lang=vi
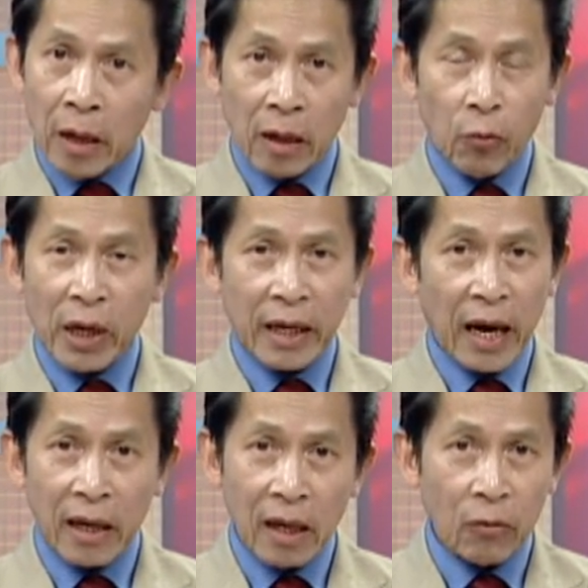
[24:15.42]

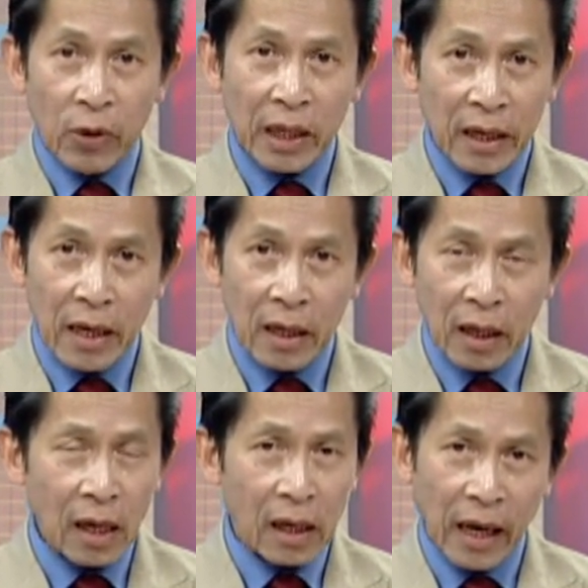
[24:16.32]
weekend hay weekday
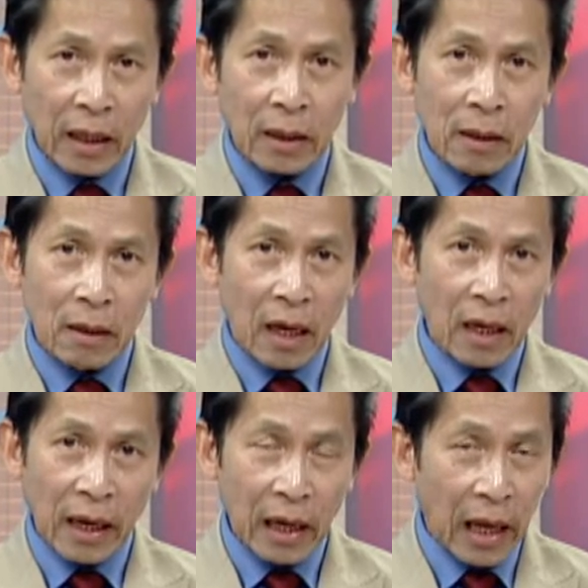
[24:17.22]
hay là ngày thường
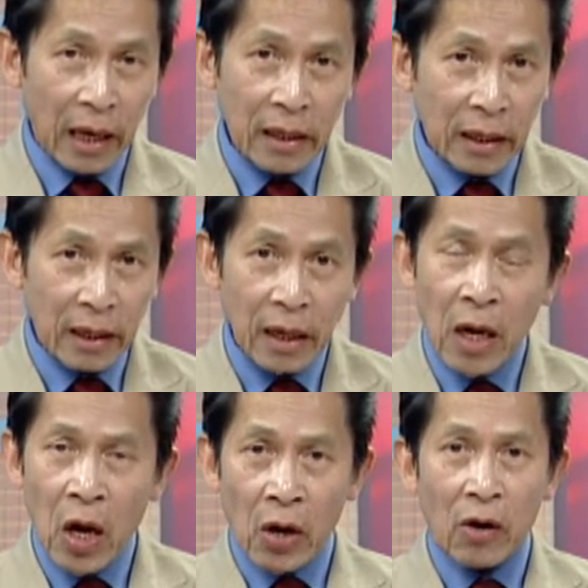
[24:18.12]
hay ngày lễ gì kia
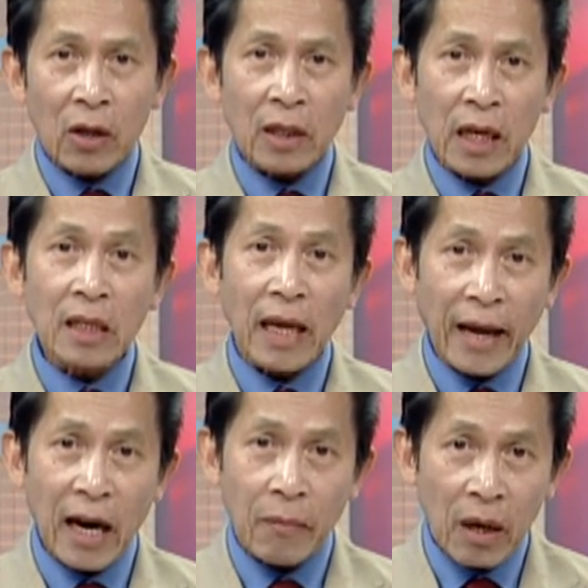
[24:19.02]
nó có thể
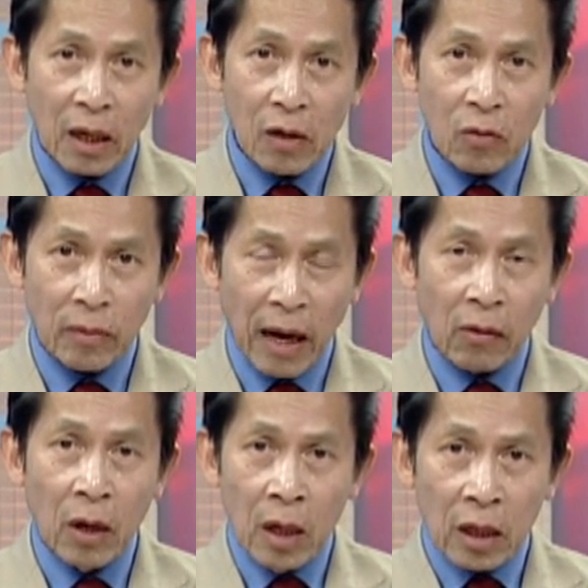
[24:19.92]
xảy ra bất cứ lúc
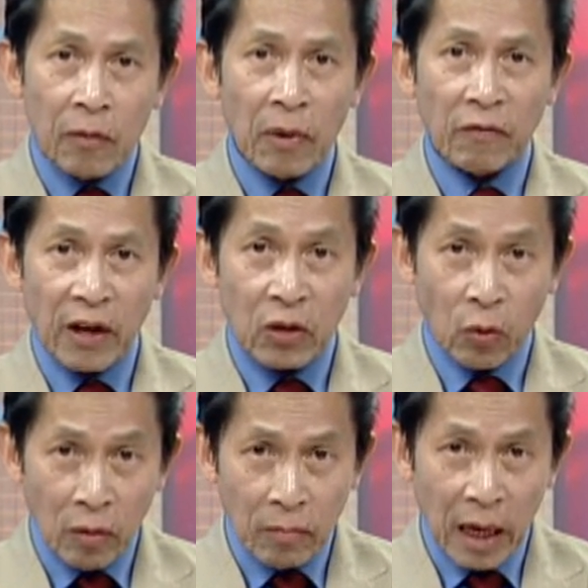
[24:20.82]
nào thì mình phải
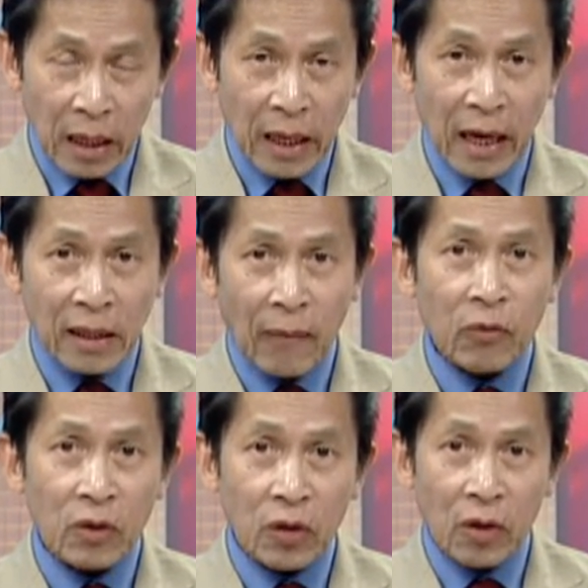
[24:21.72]
chuẩn bị để
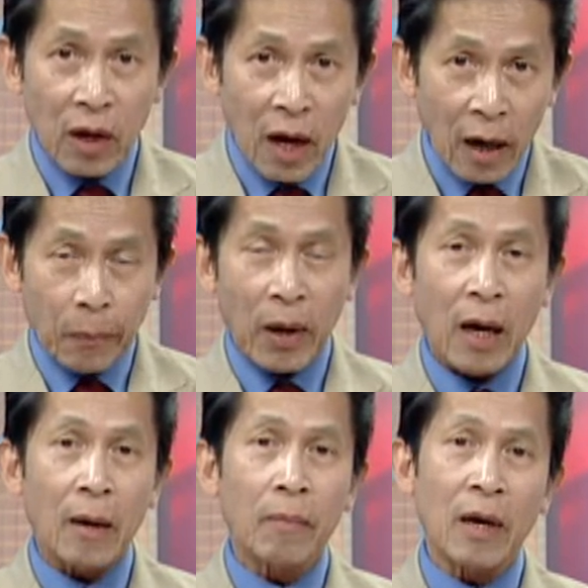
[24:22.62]
trong trường hợp
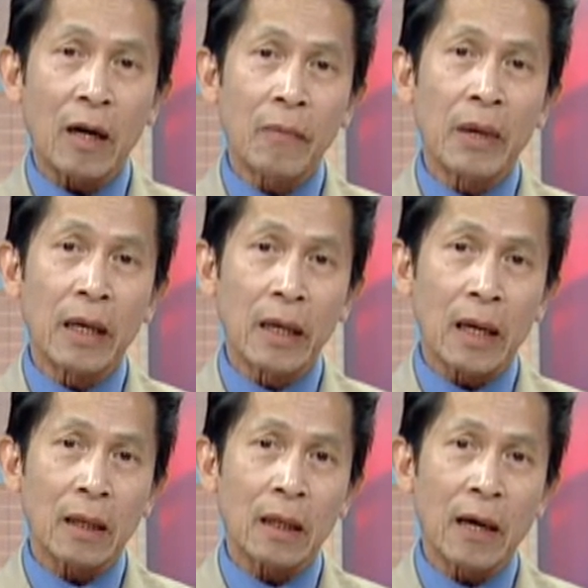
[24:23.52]
á, mà nó bị
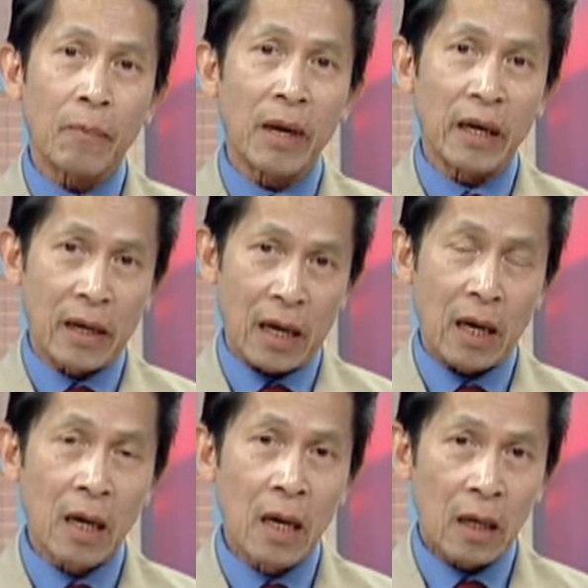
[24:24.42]
á, là mình á,